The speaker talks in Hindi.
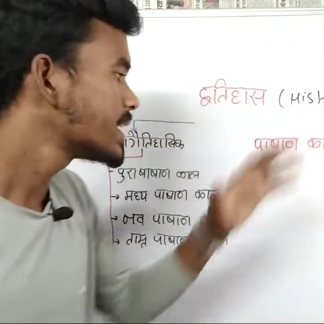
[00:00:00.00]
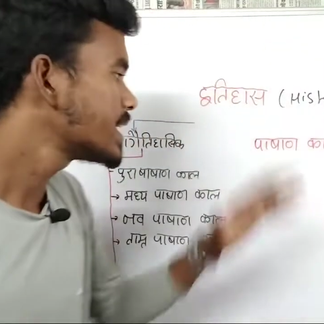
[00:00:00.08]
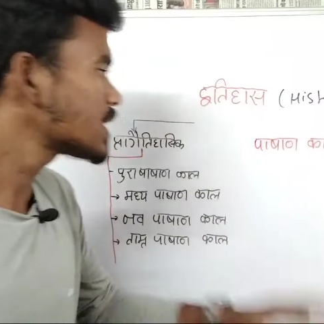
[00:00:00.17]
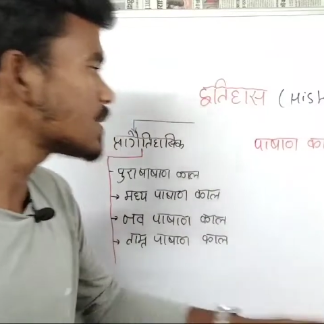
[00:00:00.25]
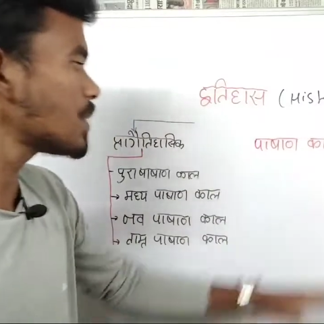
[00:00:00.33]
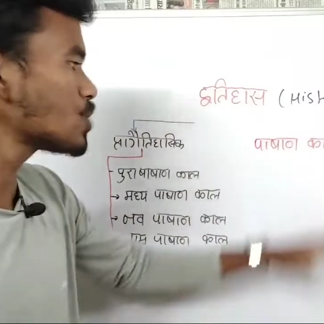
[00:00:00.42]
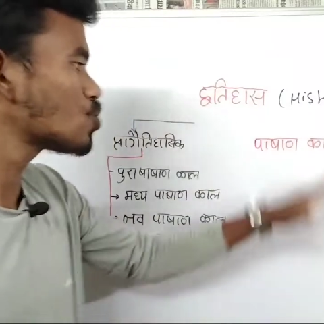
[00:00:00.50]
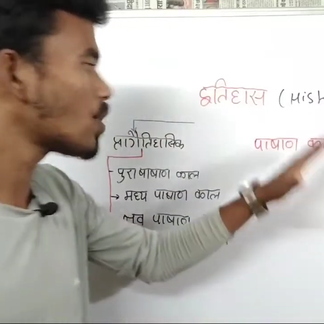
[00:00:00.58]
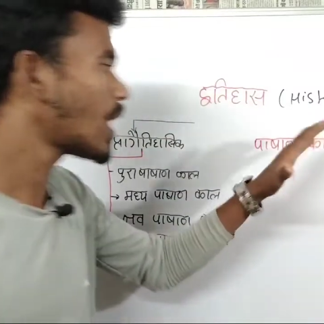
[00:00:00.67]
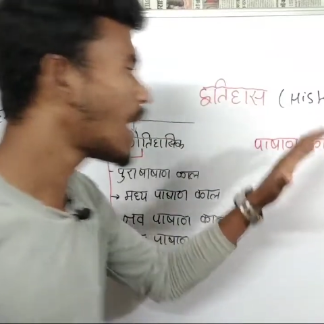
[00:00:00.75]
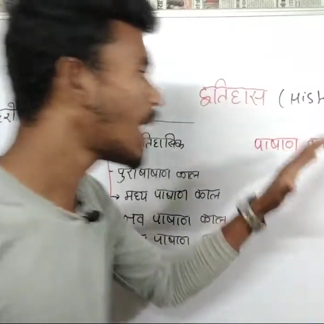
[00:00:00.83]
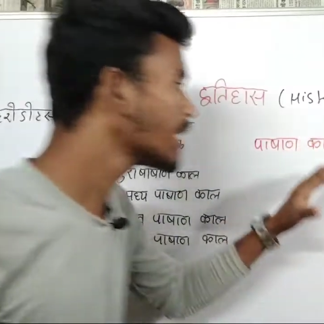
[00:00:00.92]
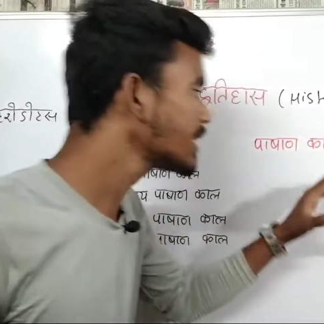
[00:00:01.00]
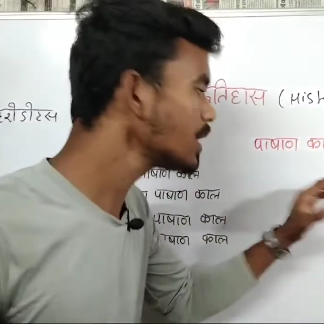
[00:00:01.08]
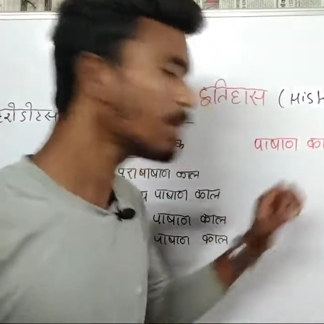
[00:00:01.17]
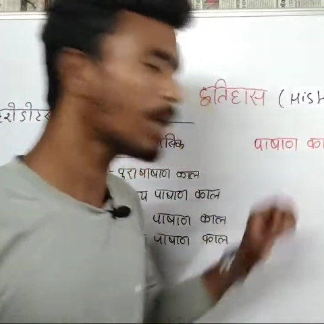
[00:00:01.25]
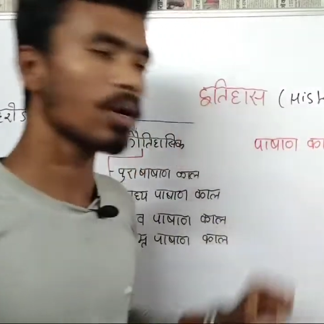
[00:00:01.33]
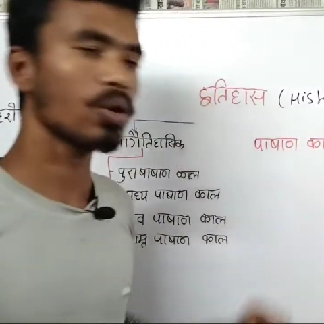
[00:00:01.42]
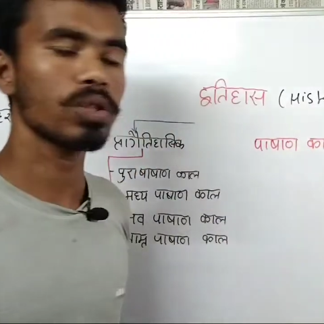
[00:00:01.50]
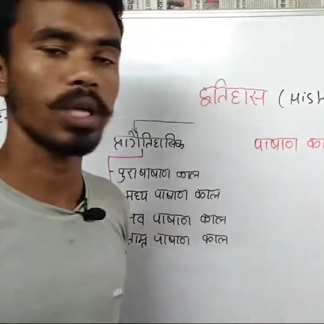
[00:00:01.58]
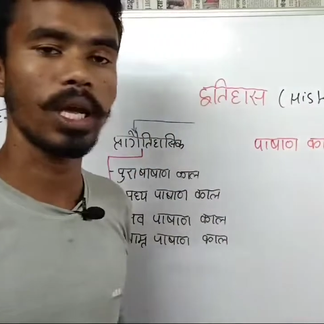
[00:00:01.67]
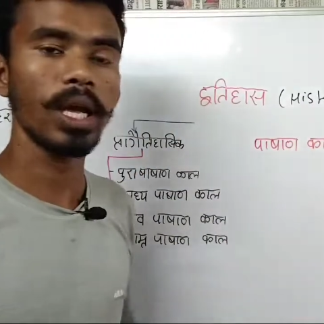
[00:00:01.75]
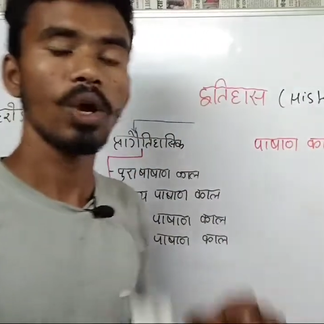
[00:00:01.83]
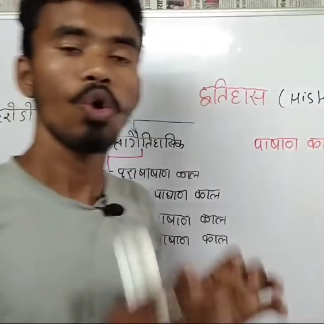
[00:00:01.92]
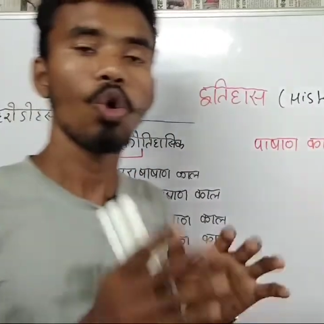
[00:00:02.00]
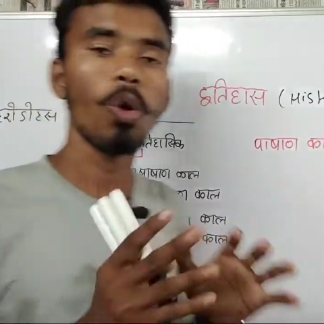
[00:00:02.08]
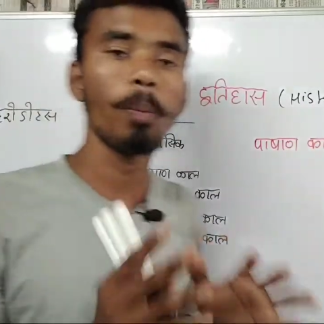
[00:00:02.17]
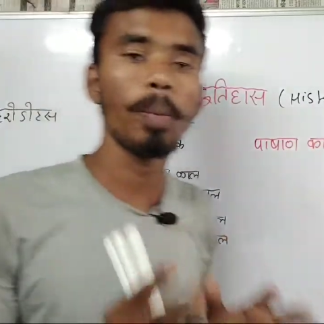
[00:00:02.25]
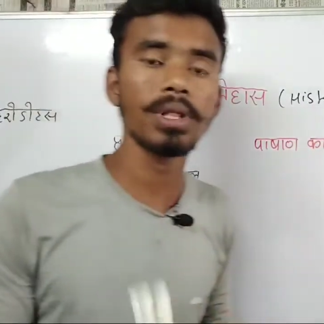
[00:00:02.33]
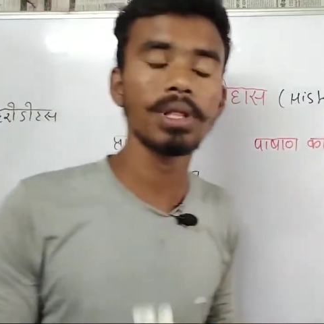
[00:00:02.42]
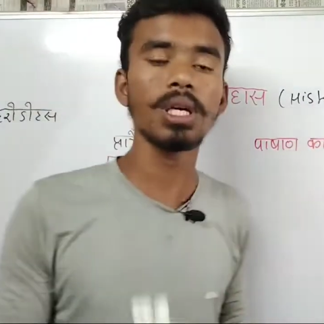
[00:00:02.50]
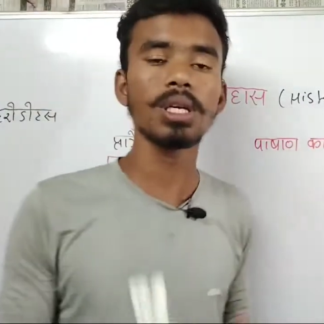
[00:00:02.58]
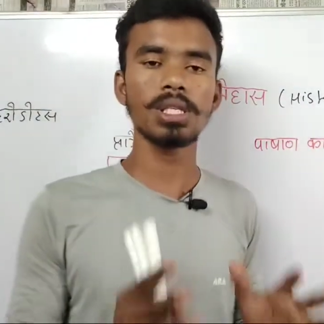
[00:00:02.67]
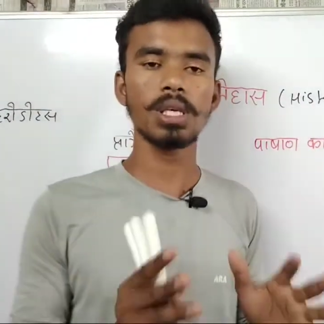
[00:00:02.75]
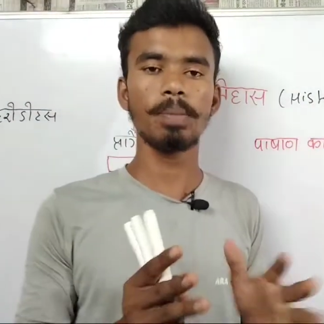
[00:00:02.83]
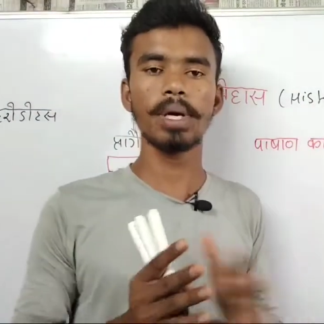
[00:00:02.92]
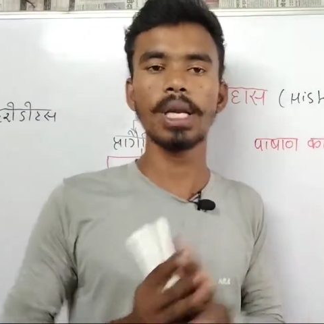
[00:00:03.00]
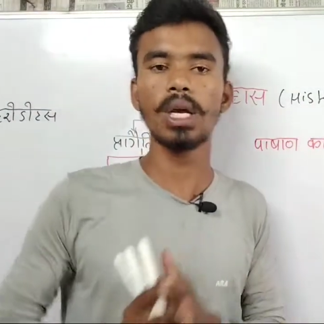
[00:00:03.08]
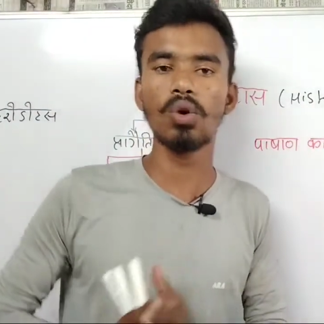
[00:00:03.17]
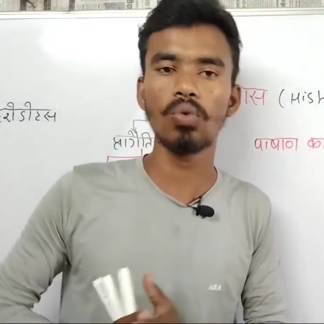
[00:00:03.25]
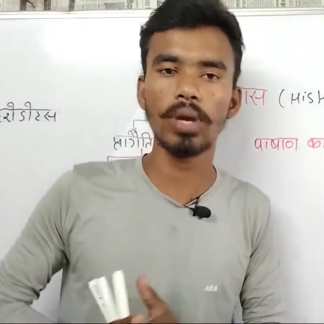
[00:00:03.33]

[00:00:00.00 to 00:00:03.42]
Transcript: जिसमें जो आदि मानव थे वो पत्थर से बने